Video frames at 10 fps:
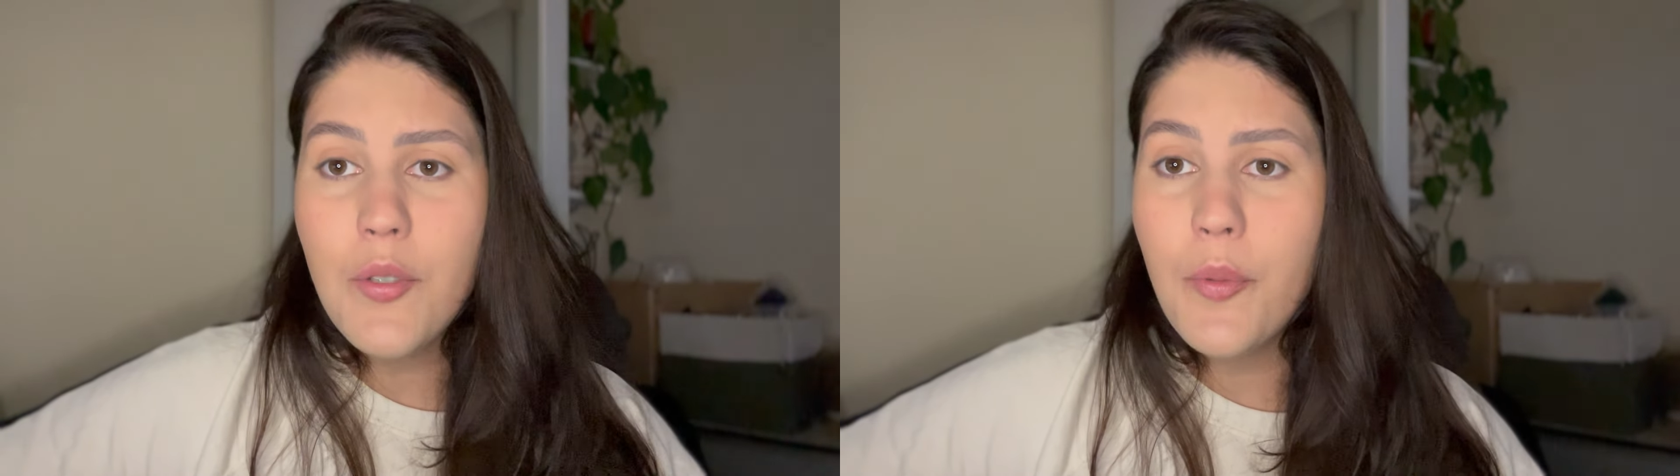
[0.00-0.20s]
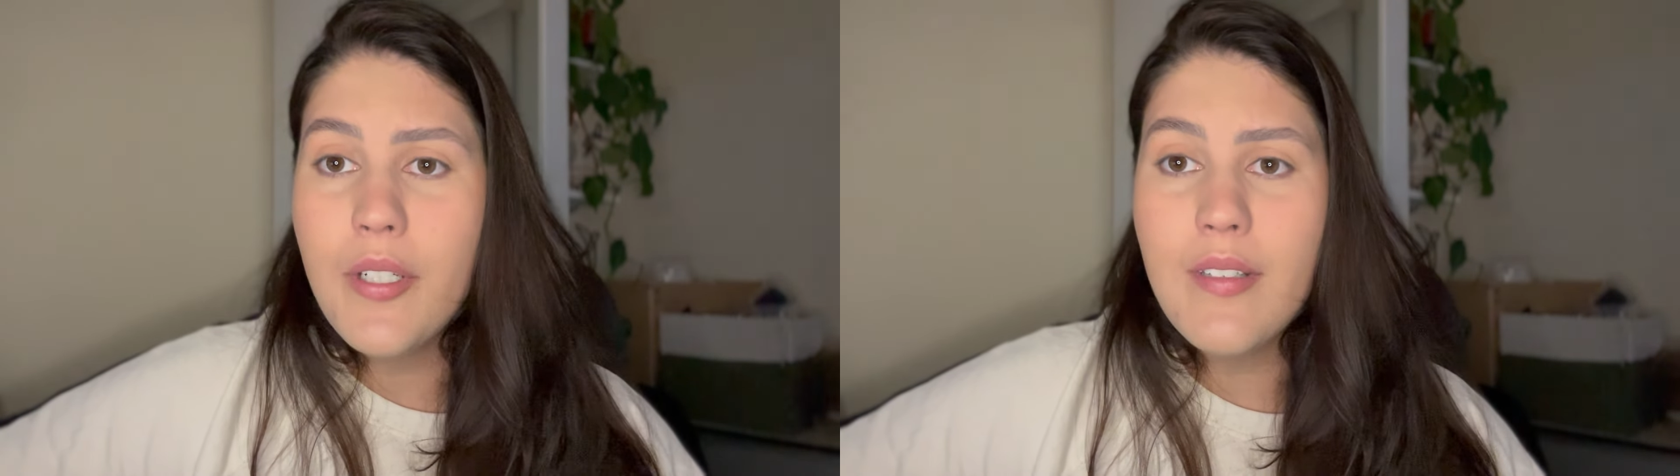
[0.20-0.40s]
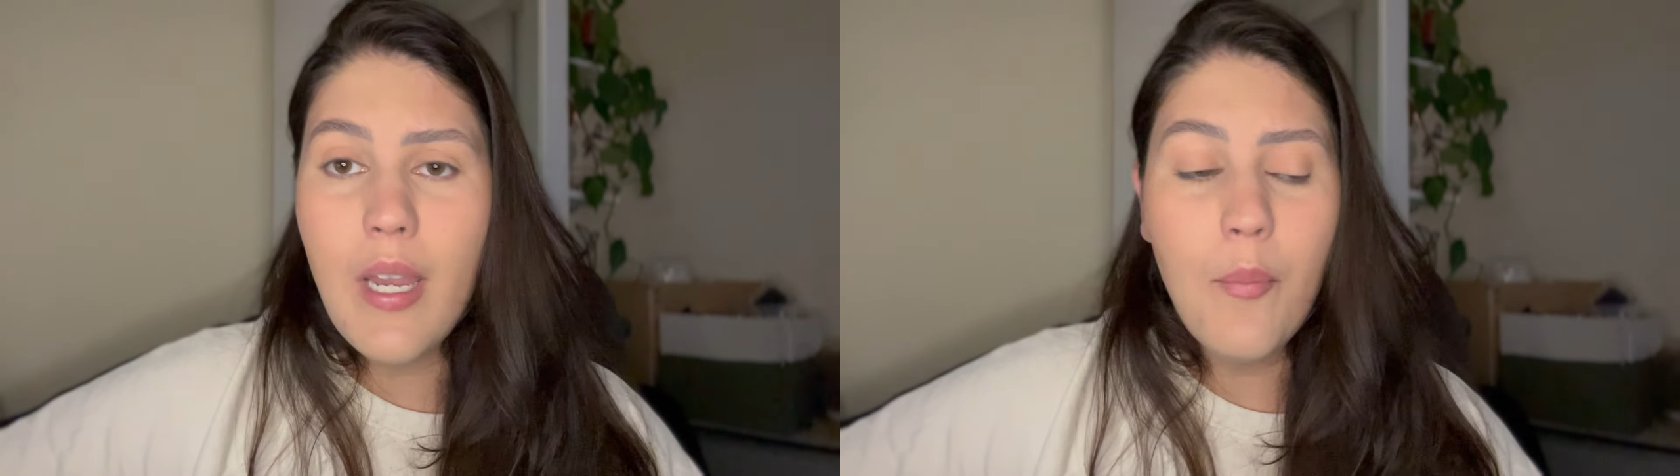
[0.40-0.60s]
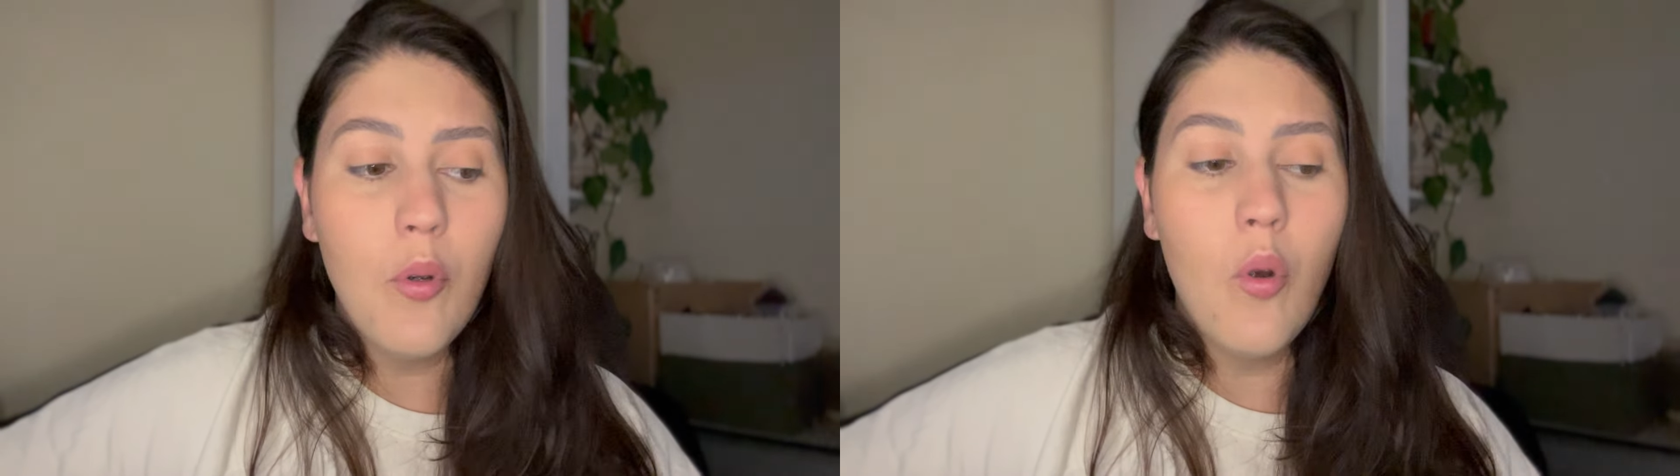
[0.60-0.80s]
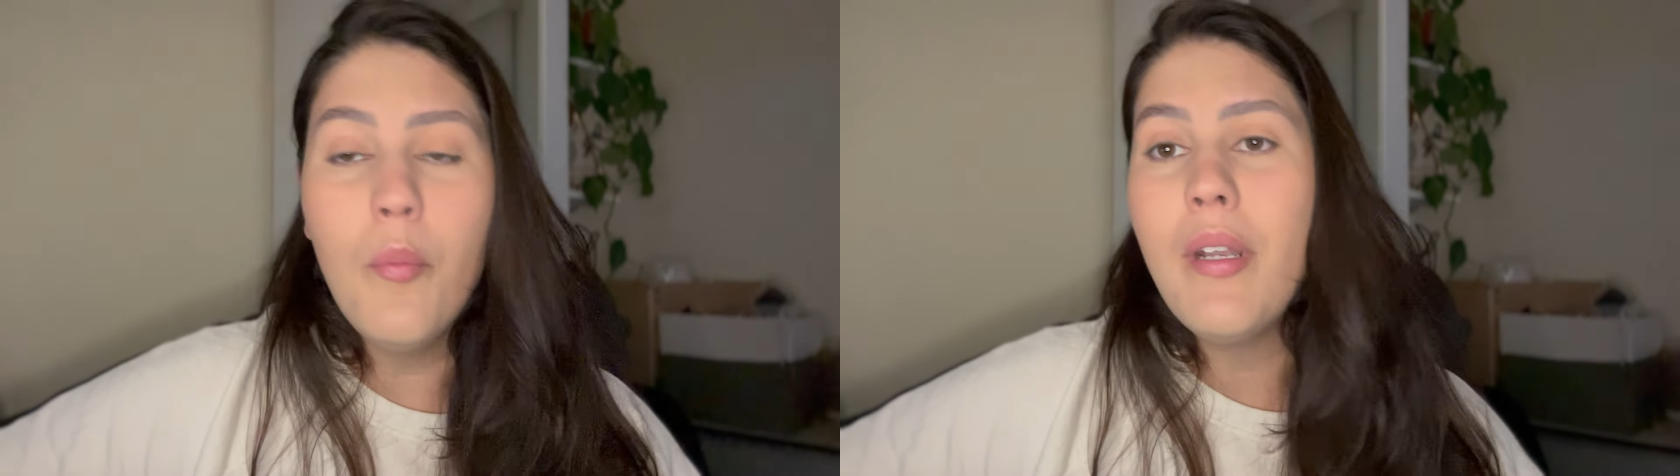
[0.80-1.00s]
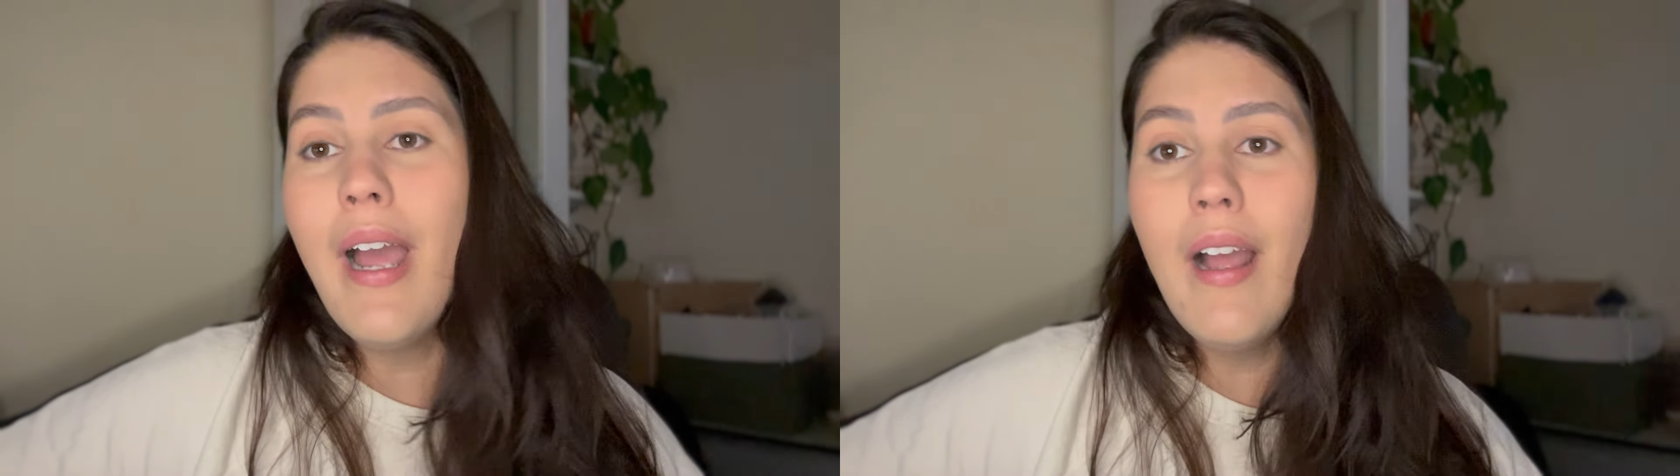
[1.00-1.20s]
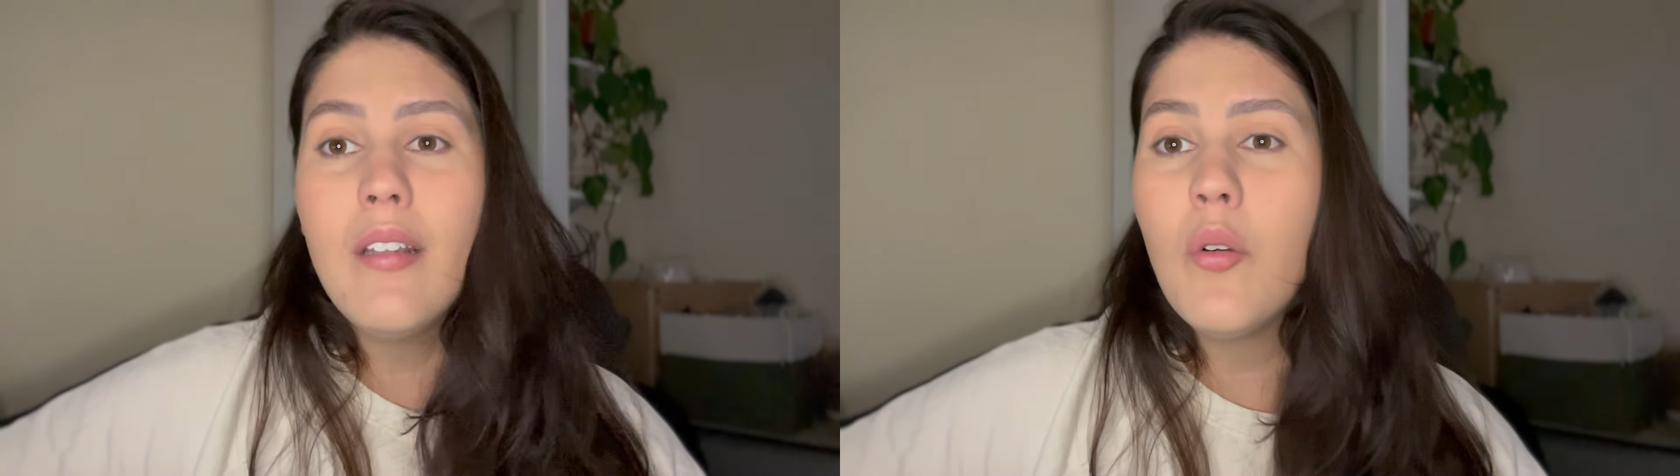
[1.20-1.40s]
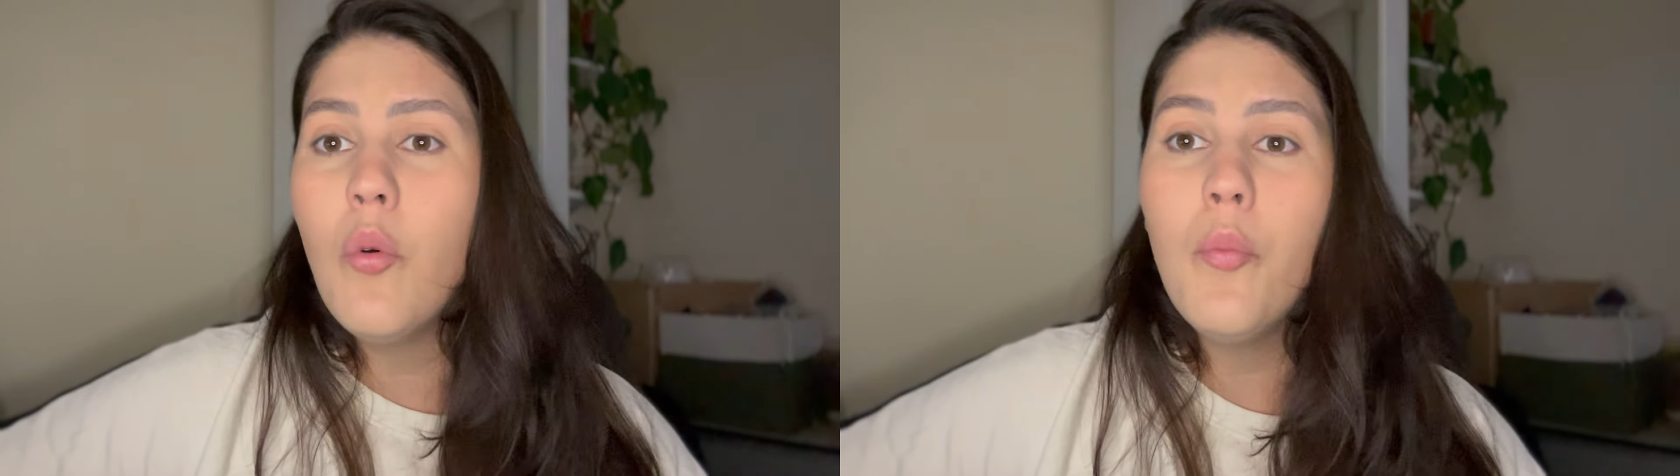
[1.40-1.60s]
por exemplo,
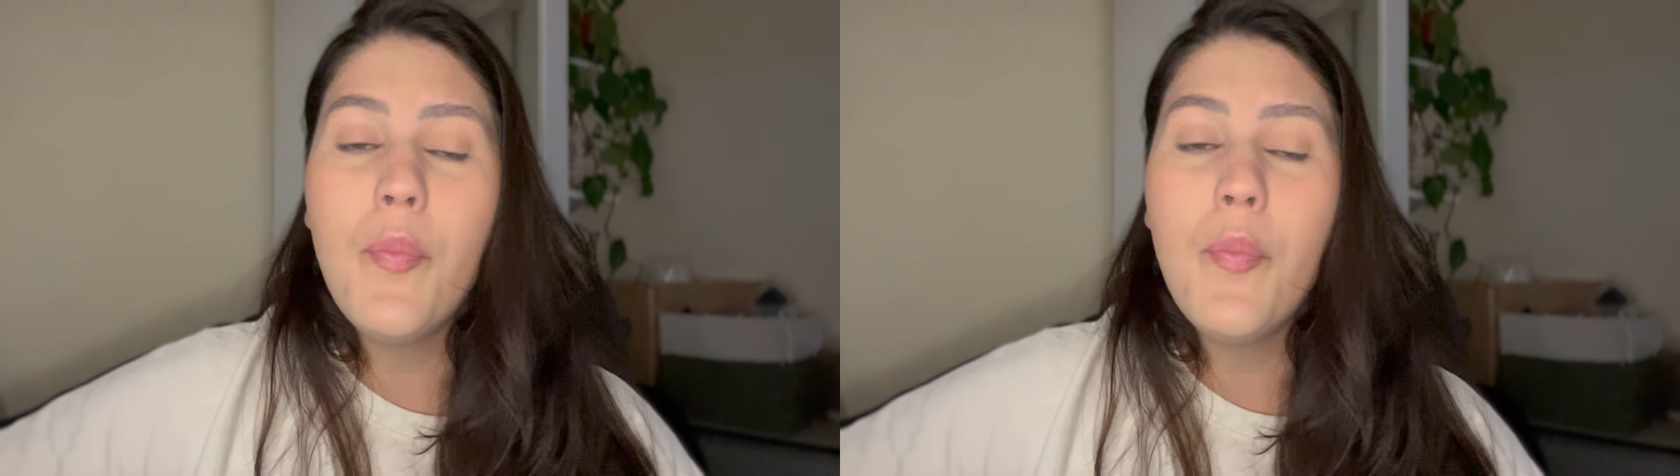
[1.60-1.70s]
combinada com um